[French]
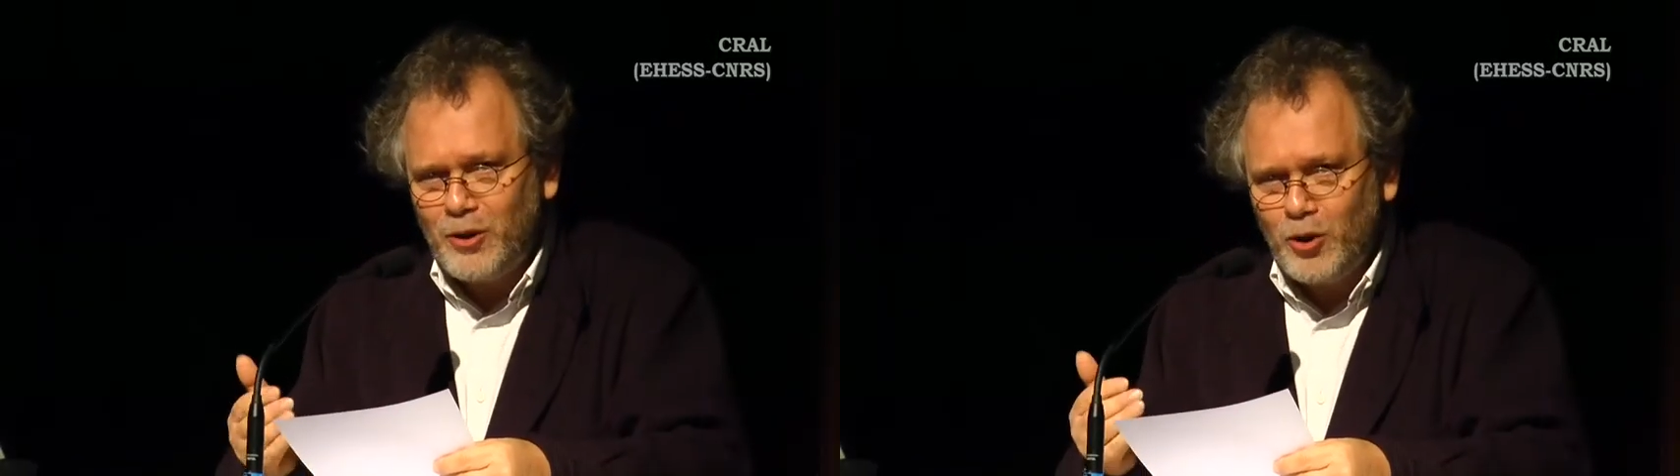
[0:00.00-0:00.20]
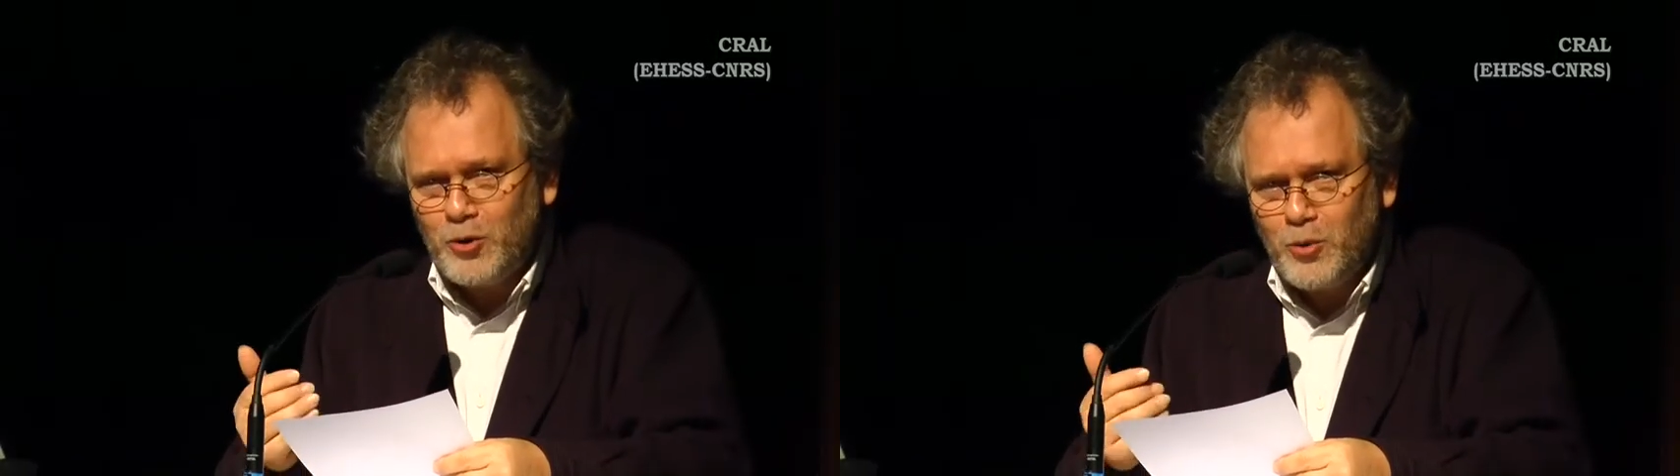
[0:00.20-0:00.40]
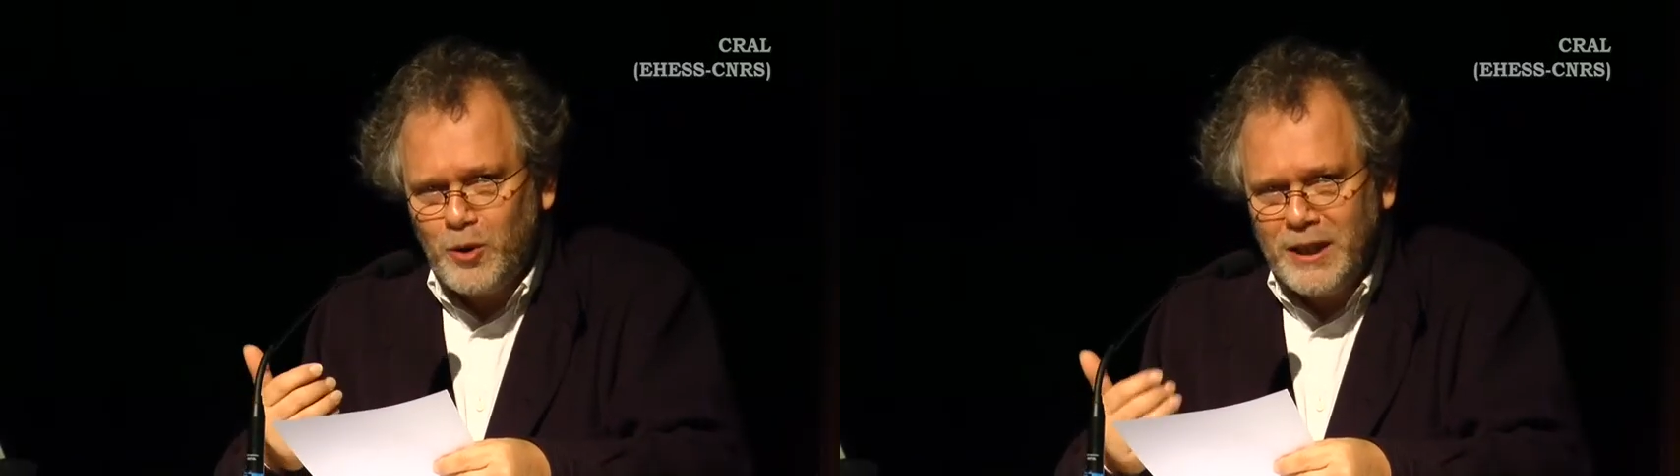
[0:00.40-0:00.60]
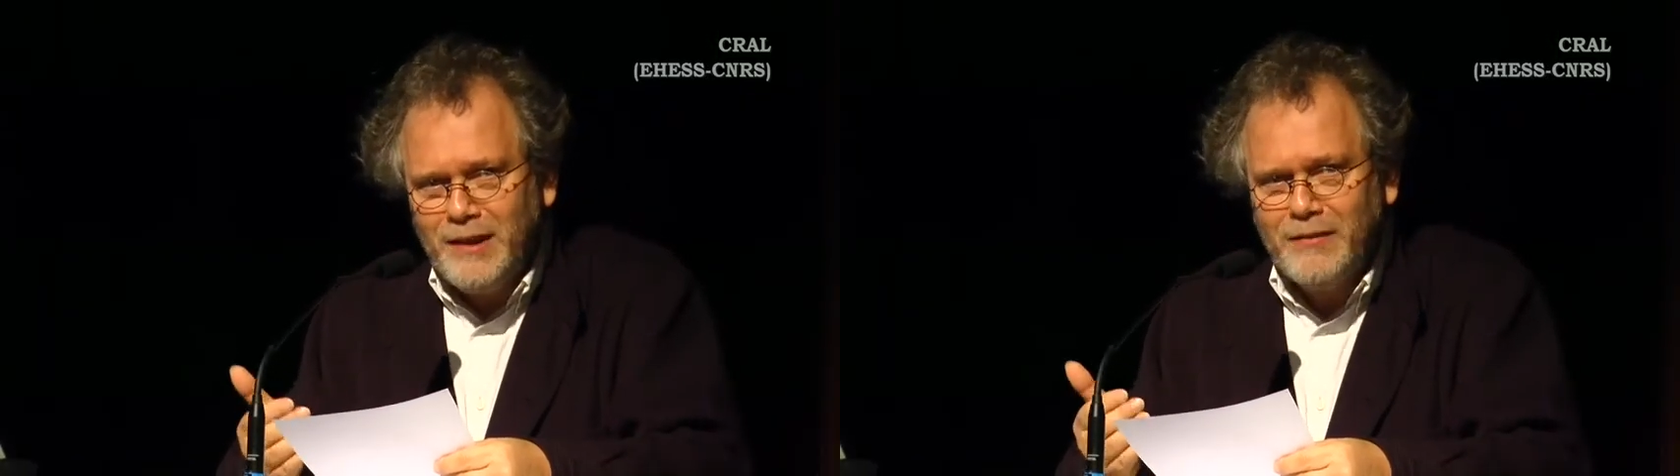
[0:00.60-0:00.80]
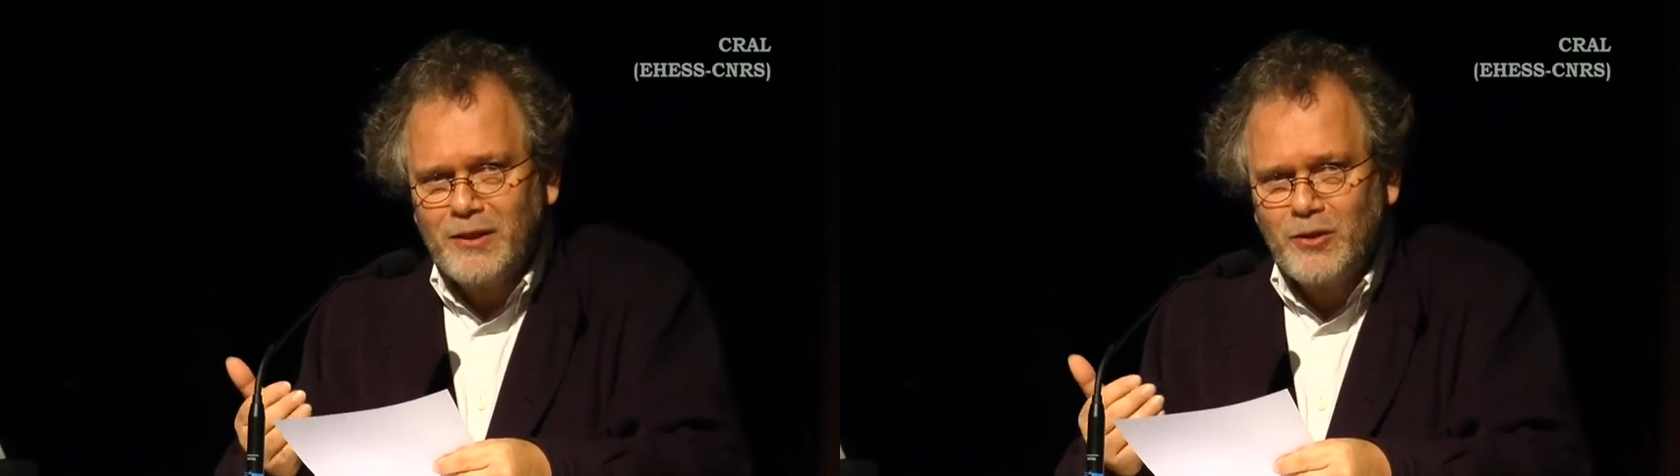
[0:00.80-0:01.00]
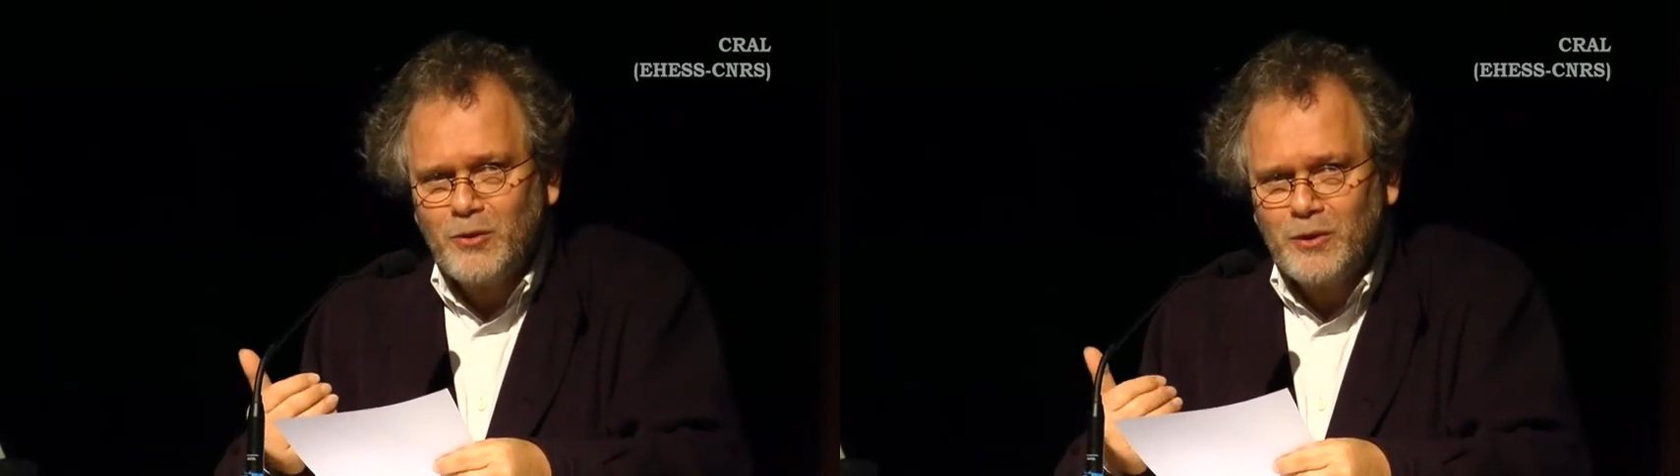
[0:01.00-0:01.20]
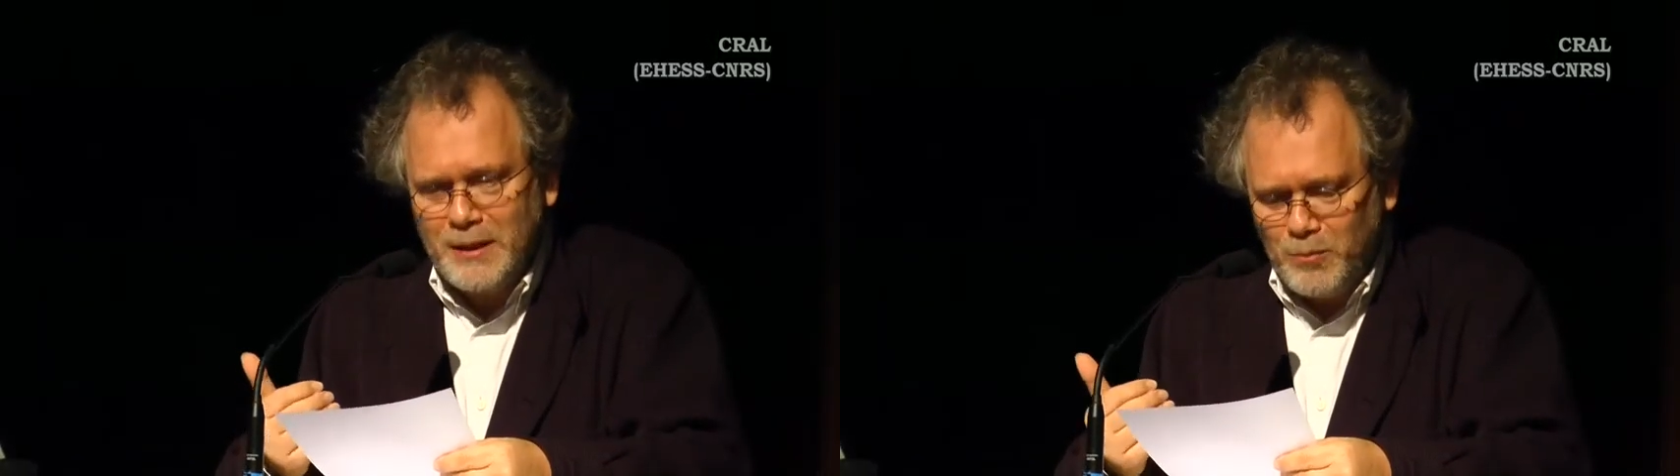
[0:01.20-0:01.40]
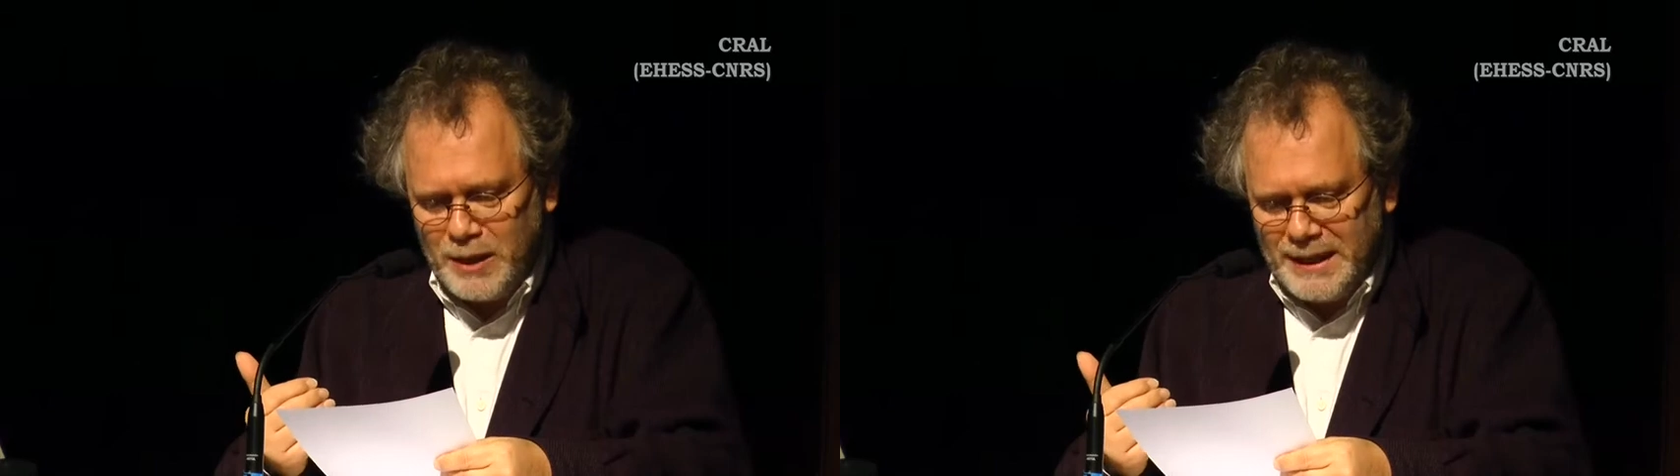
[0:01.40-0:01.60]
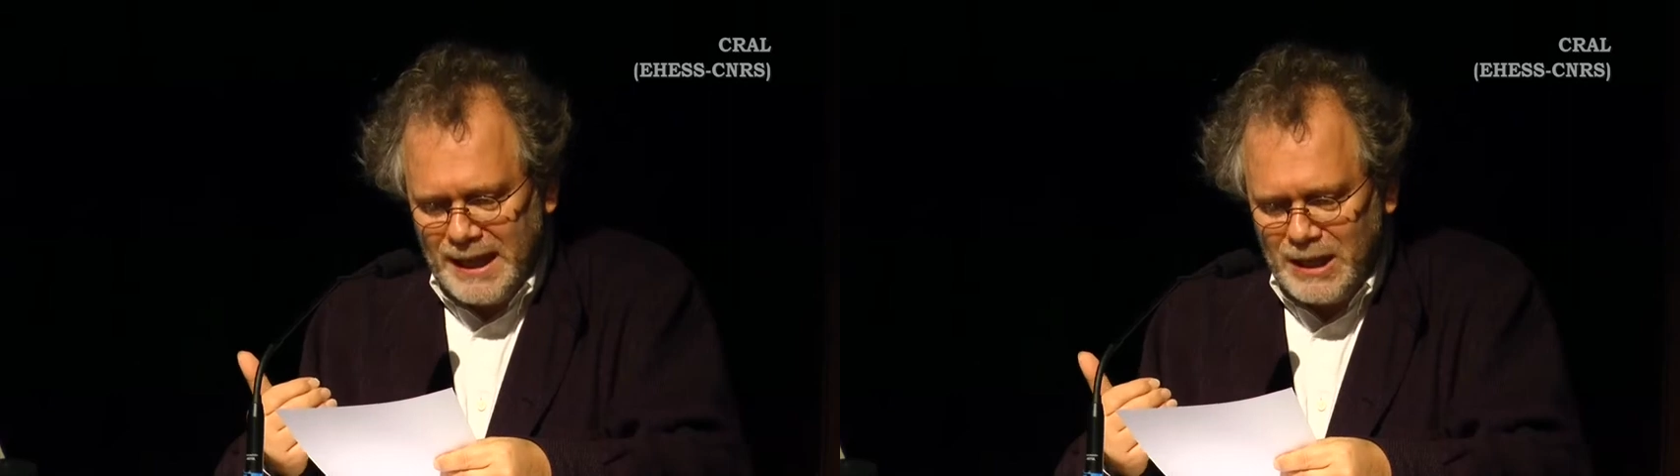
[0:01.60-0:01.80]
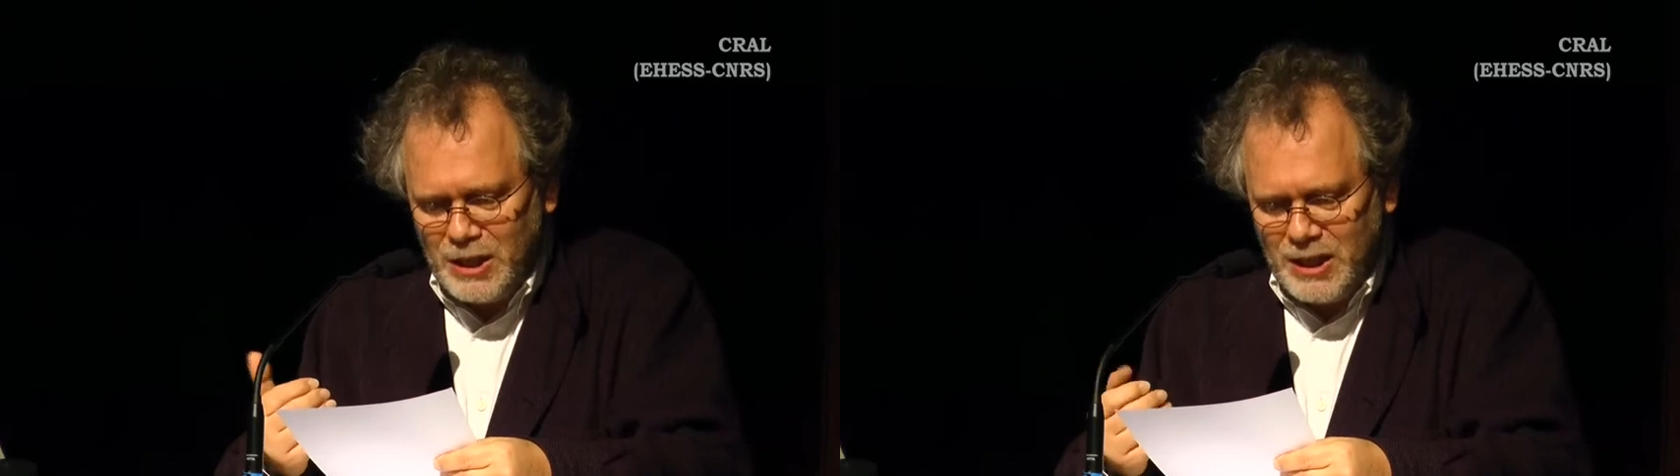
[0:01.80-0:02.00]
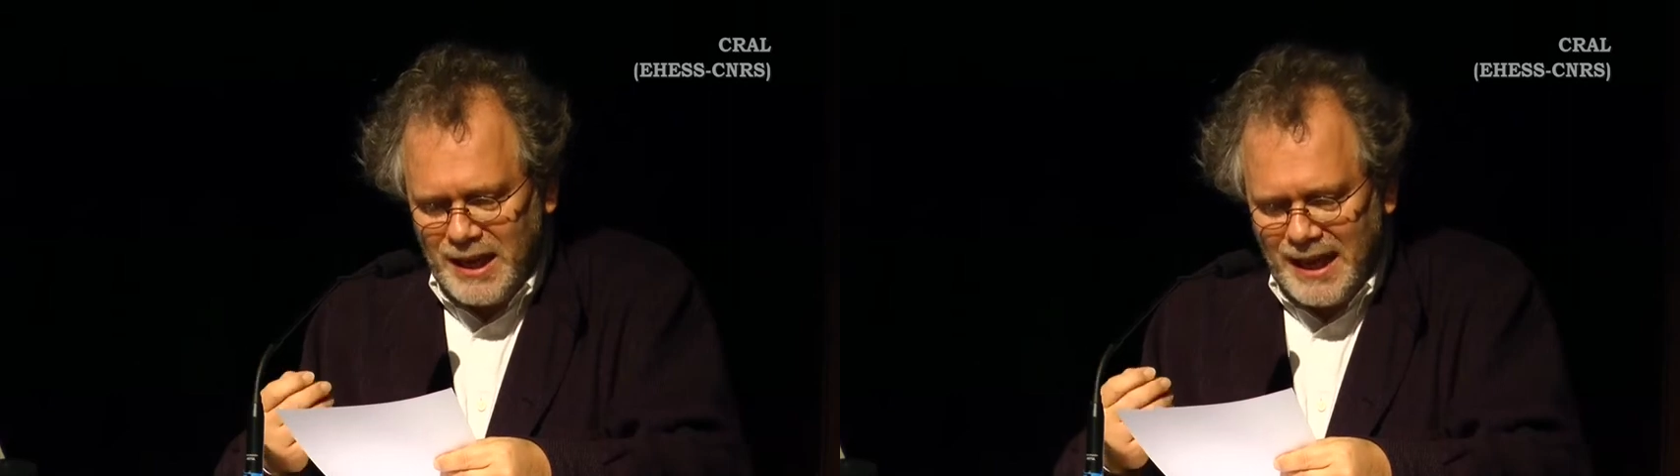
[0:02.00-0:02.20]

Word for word: dans son livre, dans son témoignage,